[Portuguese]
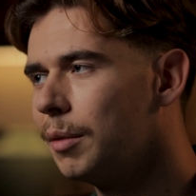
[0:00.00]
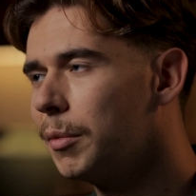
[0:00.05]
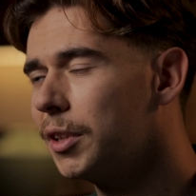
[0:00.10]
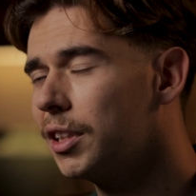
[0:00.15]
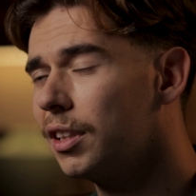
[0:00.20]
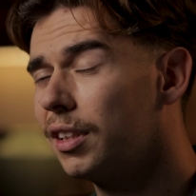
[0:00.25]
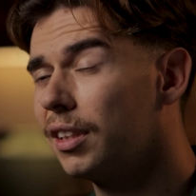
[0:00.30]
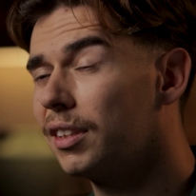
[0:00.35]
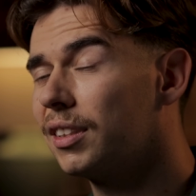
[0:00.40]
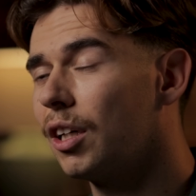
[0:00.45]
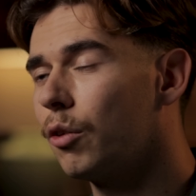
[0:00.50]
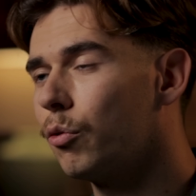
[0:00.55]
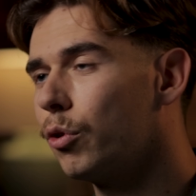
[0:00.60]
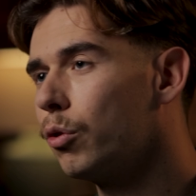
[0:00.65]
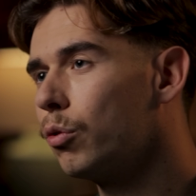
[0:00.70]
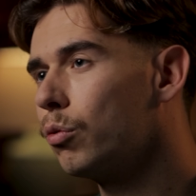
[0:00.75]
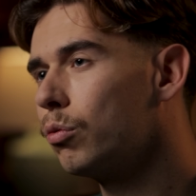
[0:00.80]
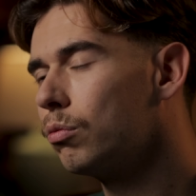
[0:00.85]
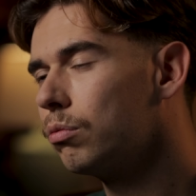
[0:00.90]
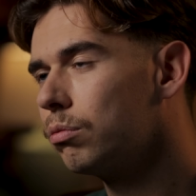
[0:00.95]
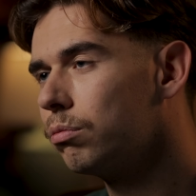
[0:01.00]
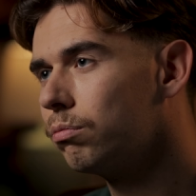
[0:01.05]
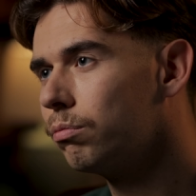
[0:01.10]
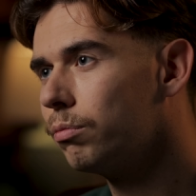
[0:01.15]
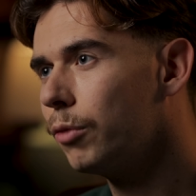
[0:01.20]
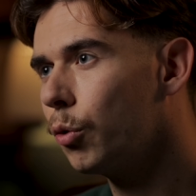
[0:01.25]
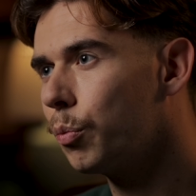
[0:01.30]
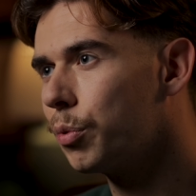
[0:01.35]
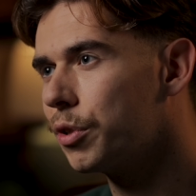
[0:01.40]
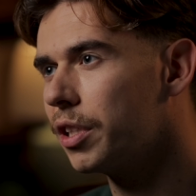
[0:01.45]
Mas atenção, eu,
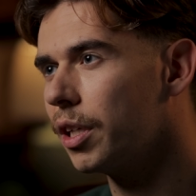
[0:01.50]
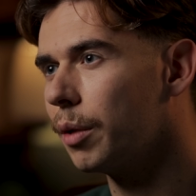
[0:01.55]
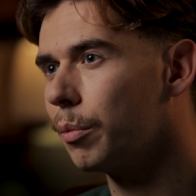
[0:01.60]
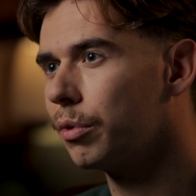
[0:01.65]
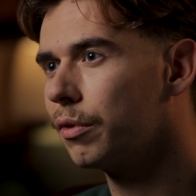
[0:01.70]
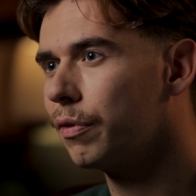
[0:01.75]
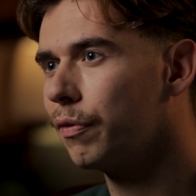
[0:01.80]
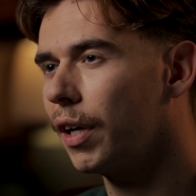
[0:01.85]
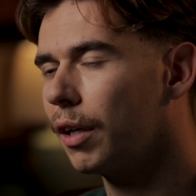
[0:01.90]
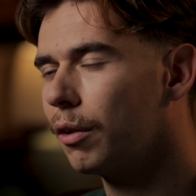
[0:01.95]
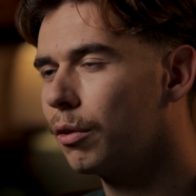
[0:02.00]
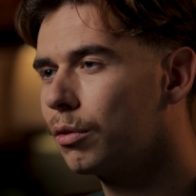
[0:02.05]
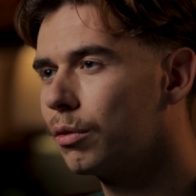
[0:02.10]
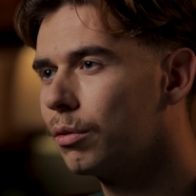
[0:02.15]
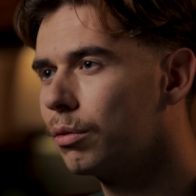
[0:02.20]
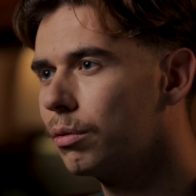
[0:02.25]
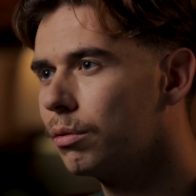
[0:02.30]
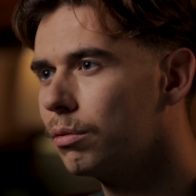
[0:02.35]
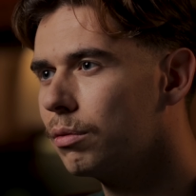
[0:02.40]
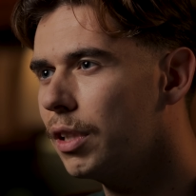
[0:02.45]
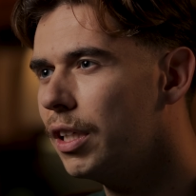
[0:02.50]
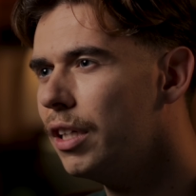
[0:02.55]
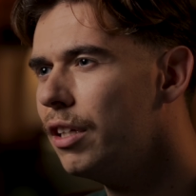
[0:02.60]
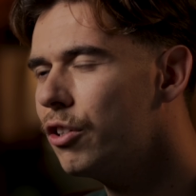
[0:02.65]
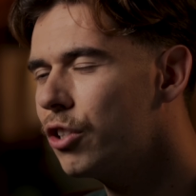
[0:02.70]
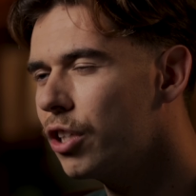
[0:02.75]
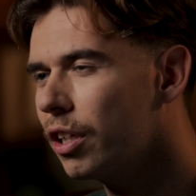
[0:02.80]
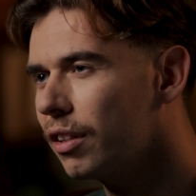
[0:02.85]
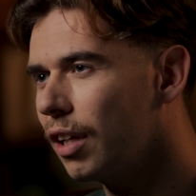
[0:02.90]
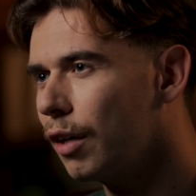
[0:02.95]
eu percebo, de facto,
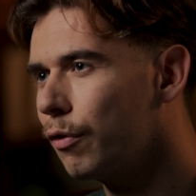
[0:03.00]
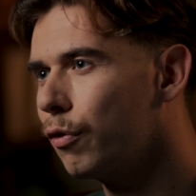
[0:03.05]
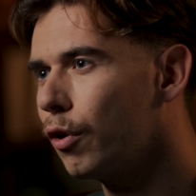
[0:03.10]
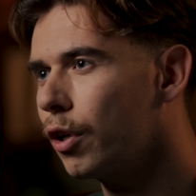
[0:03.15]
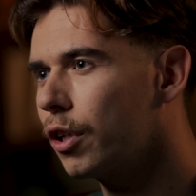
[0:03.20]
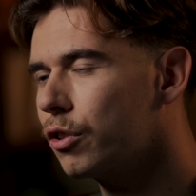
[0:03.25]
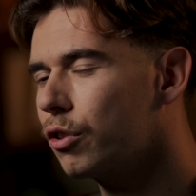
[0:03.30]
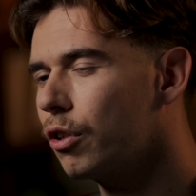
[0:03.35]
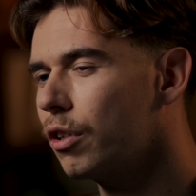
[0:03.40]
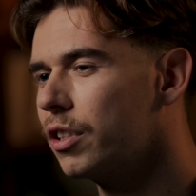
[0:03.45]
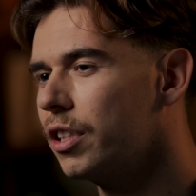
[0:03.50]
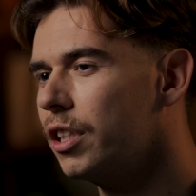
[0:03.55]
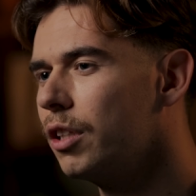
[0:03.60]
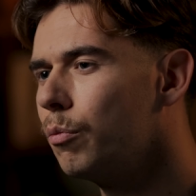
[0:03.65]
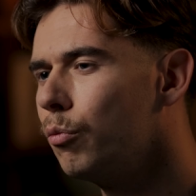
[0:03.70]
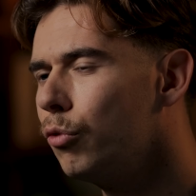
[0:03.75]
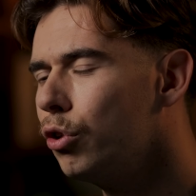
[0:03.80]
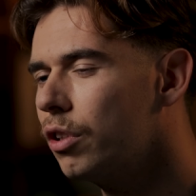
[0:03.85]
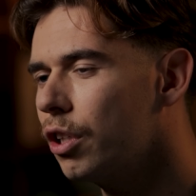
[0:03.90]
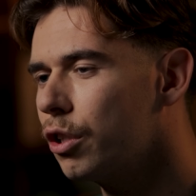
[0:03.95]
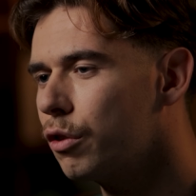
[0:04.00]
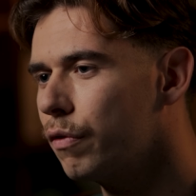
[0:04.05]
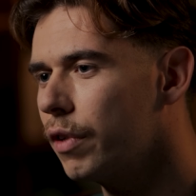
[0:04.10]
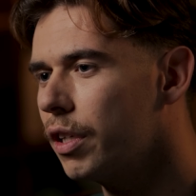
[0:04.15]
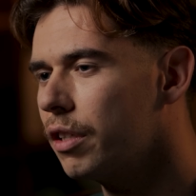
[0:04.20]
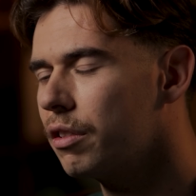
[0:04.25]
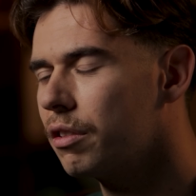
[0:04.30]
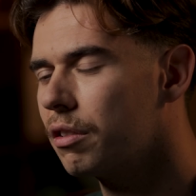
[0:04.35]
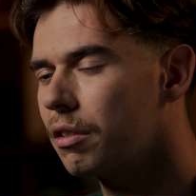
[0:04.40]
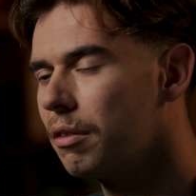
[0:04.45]
ir jantar fora sozinho muitas
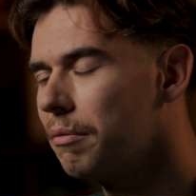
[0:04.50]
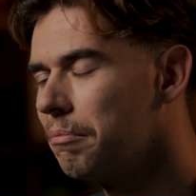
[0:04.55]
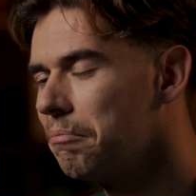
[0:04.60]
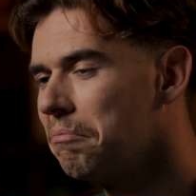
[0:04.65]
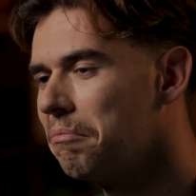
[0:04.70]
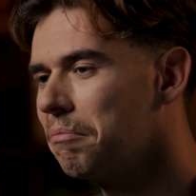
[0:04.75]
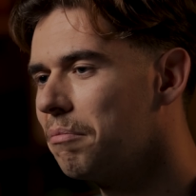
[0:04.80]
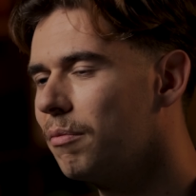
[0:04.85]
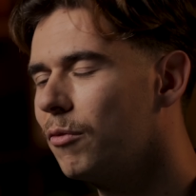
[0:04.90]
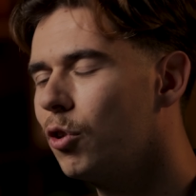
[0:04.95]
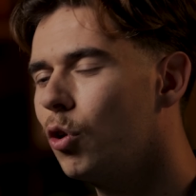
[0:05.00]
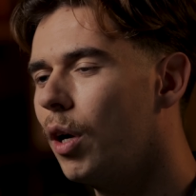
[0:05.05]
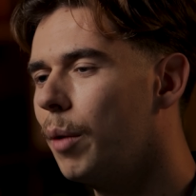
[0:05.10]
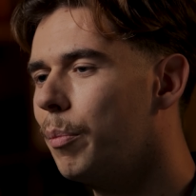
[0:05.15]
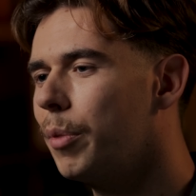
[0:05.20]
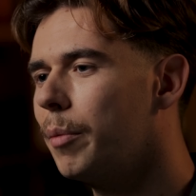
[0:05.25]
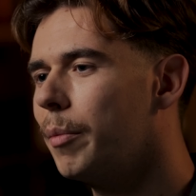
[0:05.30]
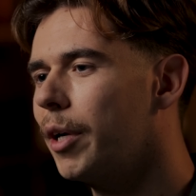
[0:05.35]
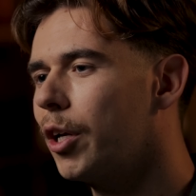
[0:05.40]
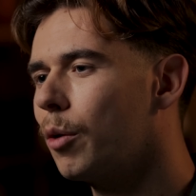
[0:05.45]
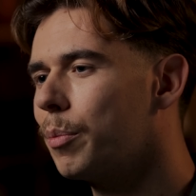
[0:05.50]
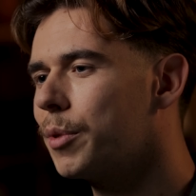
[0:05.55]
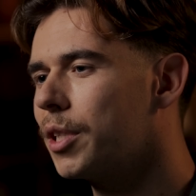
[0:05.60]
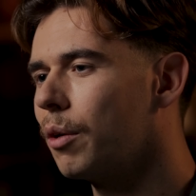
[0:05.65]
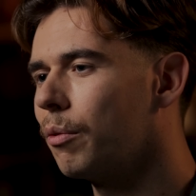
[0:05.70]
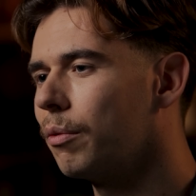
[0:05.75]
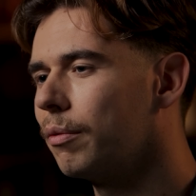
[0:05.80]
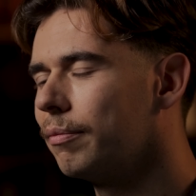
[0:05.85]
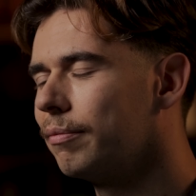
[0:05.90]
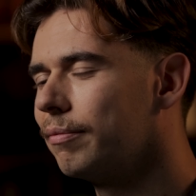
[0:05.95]
vezes não é a primeira
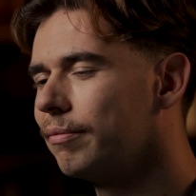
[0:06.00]
opção.